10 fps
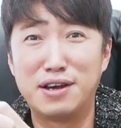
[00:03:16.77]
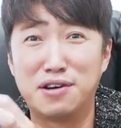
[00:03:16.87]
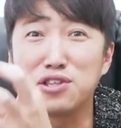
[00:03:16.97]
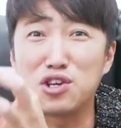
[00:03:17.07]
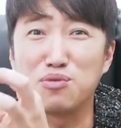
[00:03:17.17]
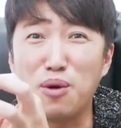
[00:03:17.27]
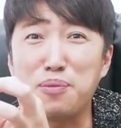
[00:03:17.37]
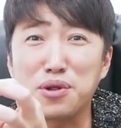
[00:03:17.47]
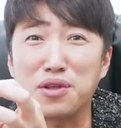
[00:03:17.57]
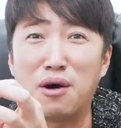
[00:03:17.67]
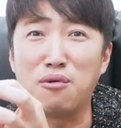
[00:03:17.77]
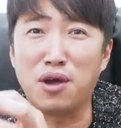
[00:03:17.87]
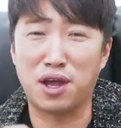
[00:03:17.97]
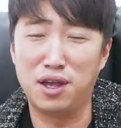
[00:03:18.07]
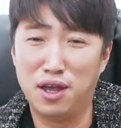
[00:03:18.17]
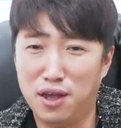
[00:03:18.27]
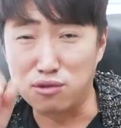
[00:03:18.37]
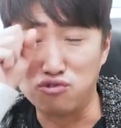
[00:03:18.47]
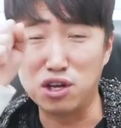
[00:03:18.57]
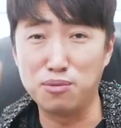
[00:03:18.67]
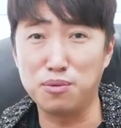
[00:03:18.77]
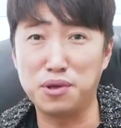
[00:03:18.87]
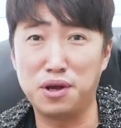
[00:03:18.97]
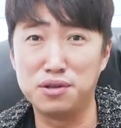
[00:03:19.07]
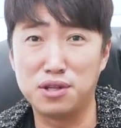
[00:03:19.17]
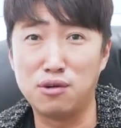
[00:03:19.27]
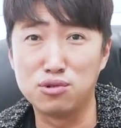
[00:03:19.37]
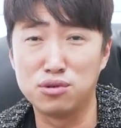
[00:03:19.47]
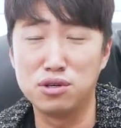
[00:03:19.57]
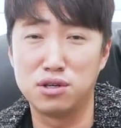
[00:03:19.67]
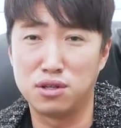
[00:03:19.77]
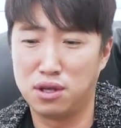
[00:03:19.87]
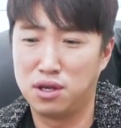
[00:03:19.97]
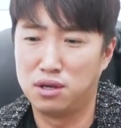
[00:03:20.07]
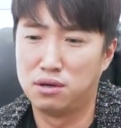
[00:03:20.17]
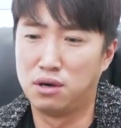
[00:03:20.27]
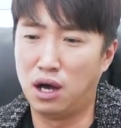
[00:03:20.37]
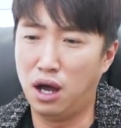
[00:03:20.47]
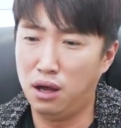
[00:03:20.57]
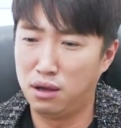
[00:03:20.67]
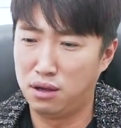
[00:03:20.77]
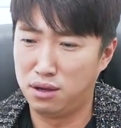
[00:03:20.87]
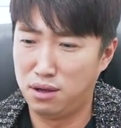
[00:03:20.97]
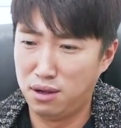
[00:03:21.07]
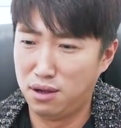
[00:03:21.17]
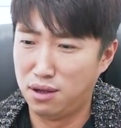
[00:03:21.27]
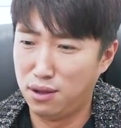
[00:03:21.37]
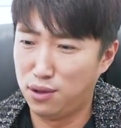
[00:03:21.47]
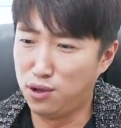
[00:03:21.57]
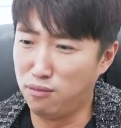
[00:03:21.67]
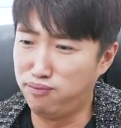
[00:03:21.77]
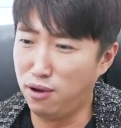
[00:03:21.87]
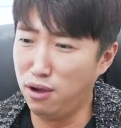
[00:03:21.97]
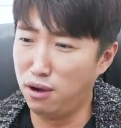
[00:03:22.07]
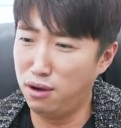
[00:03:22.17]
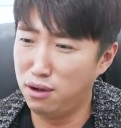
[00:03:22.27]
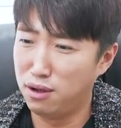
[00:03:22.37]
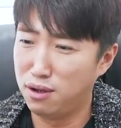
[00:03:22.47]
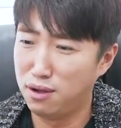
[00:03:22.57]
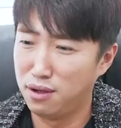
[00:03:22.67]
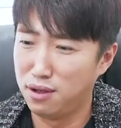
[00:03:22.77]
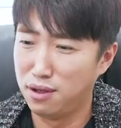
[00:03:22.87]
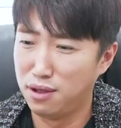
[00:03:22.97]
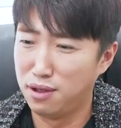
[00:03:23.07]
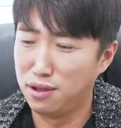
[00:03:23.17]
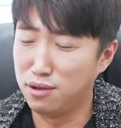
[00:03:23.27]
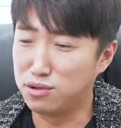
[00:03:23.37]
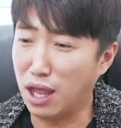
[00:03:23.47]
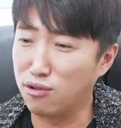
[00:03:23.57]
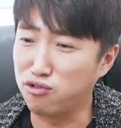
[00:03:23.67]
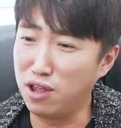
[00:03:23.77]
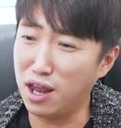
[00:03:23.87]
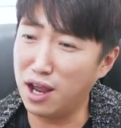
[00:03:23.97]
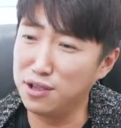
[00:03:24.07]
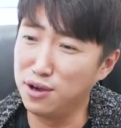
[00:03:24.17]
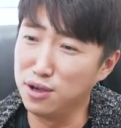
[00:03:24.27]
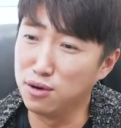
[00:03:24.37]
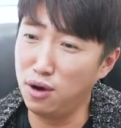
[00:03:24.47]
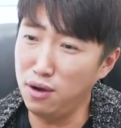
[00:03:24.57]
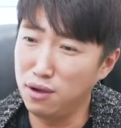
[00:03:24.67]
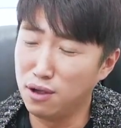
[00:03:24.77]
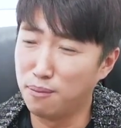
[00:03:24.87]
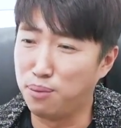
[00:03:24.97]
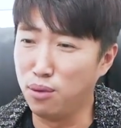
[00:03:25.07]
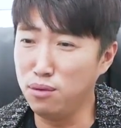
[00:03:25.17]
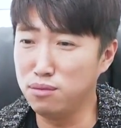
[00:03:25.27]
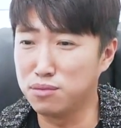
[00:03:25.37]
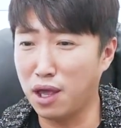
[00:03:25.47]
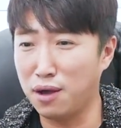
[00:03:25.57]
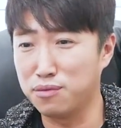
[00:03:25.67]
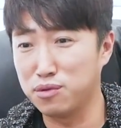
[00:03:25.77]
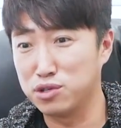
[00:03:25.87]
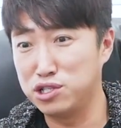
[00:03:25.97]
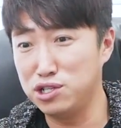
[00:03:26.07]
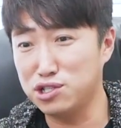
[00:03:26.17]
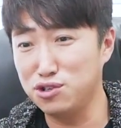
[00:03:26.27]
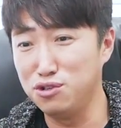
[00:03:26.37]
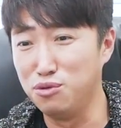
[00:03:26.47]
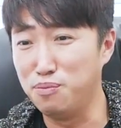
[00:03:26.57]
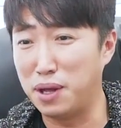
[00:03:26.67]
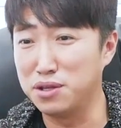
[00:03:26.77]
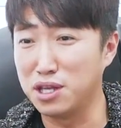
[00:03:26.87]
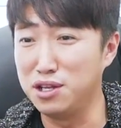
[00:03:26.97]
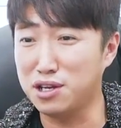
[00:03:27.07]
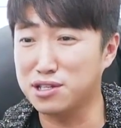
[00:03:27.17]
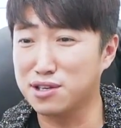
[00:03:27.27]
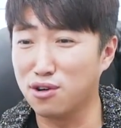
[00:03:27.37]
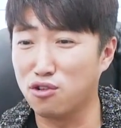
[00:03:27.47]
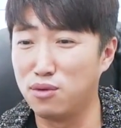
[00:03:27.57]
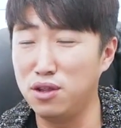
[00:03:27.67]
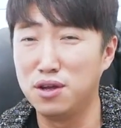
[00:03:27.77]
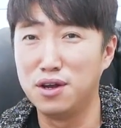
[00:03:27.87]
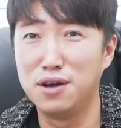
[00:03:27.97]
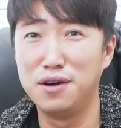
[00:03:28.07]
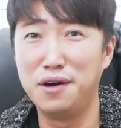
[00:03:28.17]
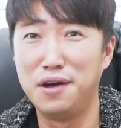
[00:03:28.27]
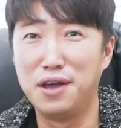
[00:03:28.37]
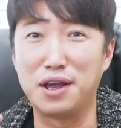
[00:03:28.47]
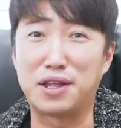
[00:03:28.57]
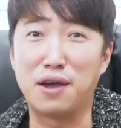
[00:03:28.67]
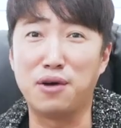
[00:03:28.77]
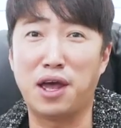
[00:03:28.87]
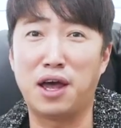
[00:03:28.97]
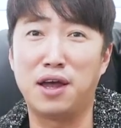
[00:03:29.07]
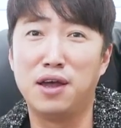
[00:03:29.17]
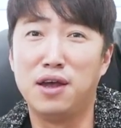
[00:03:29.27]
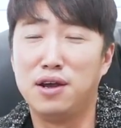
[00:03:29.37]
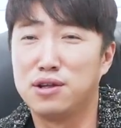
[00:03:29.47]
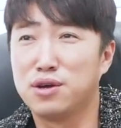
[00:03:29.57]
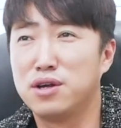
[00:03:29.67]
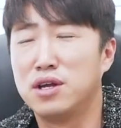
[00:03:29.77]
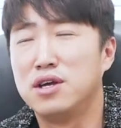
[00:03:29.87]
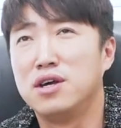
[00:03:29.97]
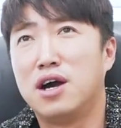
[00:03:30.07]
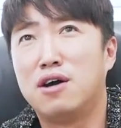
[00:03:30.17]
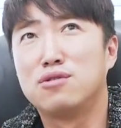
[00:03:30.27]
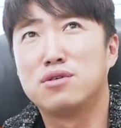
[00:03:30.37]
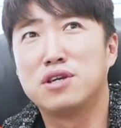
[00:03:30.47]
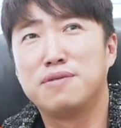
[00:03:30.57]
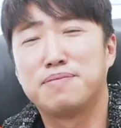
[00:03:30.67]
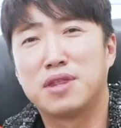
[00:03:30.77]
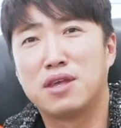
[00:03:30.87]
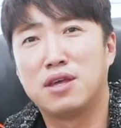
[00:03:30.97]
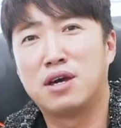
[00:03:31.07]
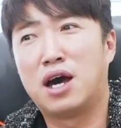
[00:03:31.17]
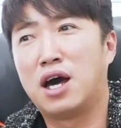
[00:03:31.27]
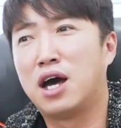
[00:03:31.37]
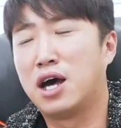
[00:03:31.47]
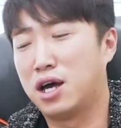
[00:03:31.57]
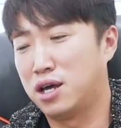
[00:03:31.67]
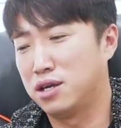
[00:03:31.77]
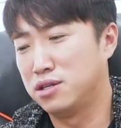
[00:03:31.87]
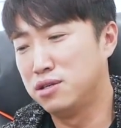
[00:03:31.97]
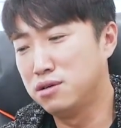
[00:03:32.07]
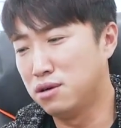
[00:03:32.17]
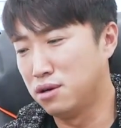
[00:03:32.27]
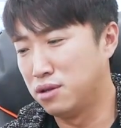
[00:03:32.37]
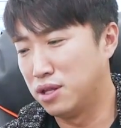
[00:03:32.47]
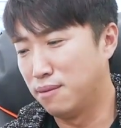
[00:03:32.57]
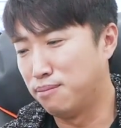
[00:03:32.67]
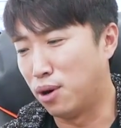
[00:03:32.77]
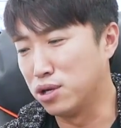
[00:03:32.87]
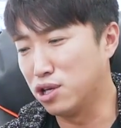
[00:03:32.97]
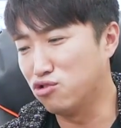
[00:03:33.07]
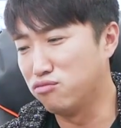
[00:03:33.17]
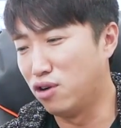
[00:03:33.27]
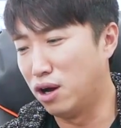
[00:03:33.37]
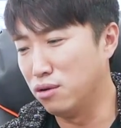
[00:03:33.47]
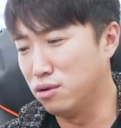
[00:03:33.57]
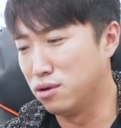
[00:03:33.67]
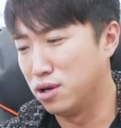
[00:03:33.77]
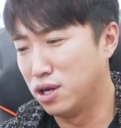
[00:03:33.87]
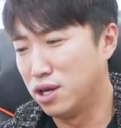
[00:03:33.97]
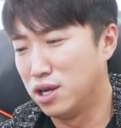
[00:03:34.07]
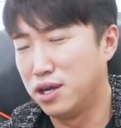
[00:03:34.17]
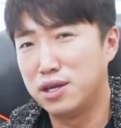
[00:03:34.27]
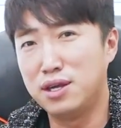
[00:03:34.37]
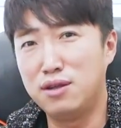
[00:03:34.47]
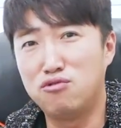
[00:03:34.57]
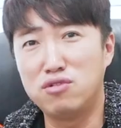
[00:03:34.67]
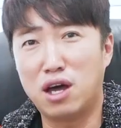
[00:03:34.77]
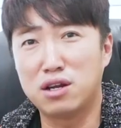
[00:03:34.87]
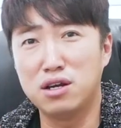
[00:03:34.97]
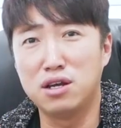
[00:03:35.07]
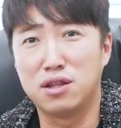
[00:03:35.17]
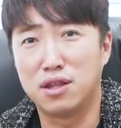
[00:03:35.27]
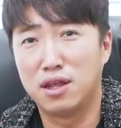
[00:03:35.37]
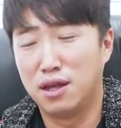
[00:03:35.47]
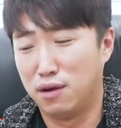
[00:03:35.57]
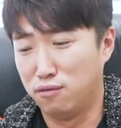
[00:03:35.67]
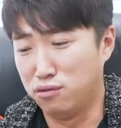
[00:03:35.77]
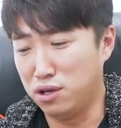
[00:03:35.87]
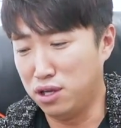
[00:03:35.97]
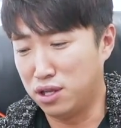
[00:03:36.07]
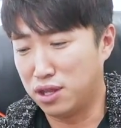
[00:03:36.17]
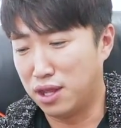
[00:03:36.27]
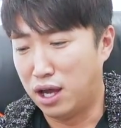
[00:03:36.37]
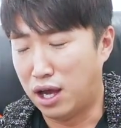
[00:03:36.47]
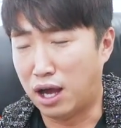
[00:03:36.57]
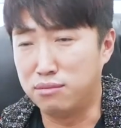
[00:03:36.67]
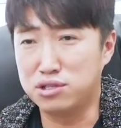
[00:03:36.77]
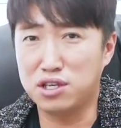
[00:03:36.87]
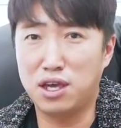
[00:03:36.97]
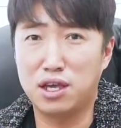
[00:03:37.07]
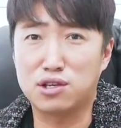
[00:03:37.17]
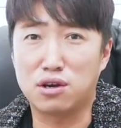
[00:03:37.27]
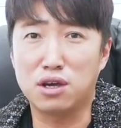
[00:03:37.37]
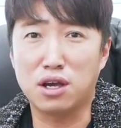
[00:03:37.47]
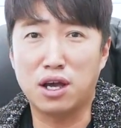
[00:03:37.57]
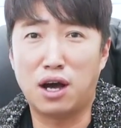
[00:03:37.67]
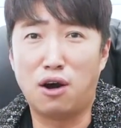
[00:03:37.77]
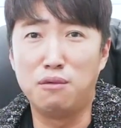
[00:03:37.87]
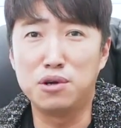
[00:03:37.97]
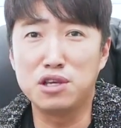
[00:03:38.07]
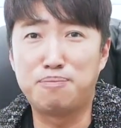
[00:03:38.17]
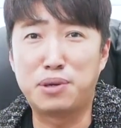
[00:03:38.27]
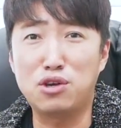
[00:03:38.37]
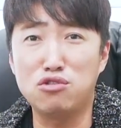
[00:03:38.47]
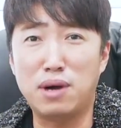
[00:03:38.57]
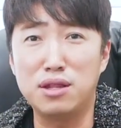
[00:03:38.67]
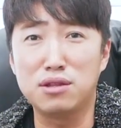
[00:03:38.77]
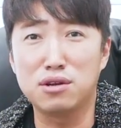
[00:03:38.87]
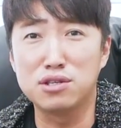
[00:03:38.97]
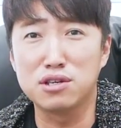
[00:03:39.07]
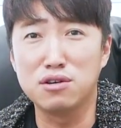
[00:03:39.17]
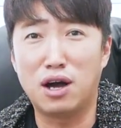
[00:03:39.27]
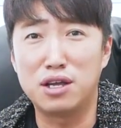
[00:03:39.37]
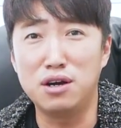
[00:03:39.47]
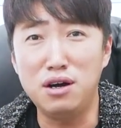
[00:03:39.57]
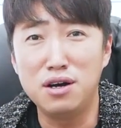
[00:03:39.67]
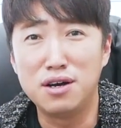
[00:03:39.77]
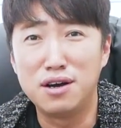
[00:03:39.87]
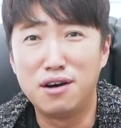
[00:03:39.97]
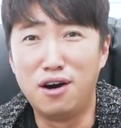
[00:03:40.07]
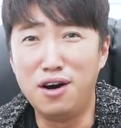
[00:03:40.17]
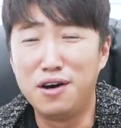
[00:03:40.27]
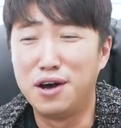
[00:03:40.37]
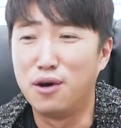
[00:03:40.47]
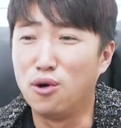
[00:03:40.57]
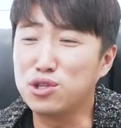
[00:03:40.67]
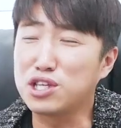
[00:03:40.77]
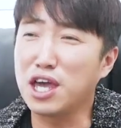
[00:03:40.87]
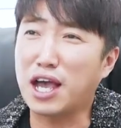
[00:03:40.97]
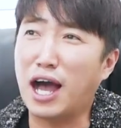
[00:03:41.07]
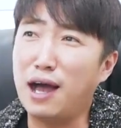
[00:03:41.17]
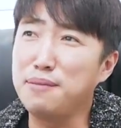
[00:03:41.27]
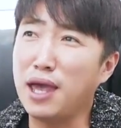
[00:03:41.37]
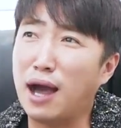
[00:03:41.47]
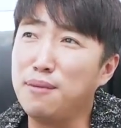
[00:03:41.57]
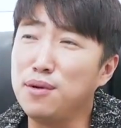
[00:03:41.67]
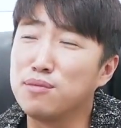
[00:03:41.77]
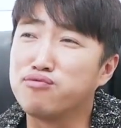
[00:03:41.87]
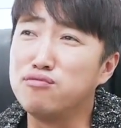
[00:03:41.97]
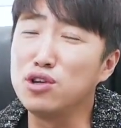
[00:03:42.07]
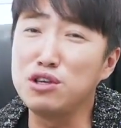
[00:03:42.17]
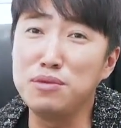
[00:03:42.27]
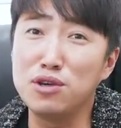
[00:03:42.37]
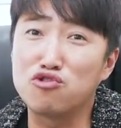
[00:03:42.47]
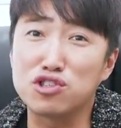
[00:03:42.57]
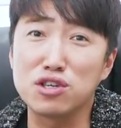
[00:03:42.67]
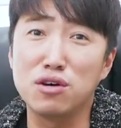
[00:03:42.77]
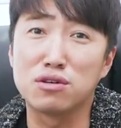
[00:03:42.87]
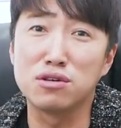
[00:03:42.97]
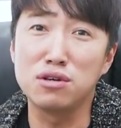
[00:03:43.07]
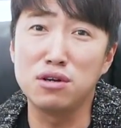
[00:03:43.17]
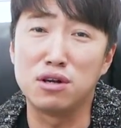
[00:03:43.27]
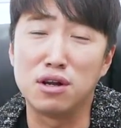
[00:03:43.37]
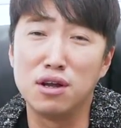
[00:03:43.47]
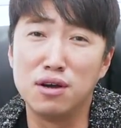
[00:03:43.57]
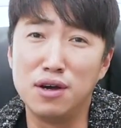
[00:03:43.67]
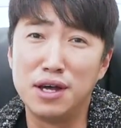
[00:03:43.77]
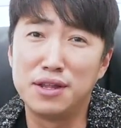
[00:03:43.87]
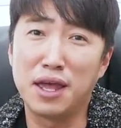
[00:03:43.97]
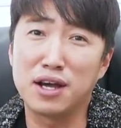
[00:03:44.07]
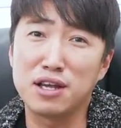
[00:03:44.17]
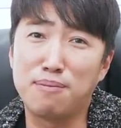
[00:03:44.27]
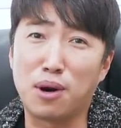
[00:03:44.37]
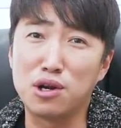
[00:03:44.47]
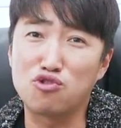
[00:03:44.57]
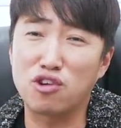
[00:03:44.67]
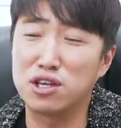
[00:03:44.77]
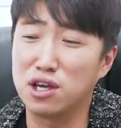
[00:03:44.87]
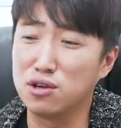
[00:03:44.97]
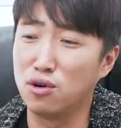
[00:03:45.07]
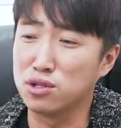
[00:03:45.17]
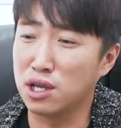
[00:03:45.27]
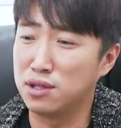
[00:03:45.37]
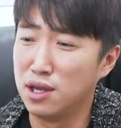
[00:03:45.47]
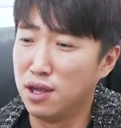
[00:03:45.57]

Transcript: 그대로 뽑혀서 나온 거야 눈알이 뽑혀 나왔는데 하우돈은 와 어? 이거 뭐예요? 이거 내 누나라 아니야 이거? 봉, 내가 실제로는 못 봤는데 이렇게 생겼구만? 어? 이게 된 거야. 그래서 하우더니 야 이거 버리기도 뭐하고 이 누나는 우리 아버지의 정액과 어머니의 피로 만들어진 거 아니야? 어? 어떻게 감히 아버 부모님이 주신 거를 어? 내가 그냥 버릴 수가 있냐 이거 어따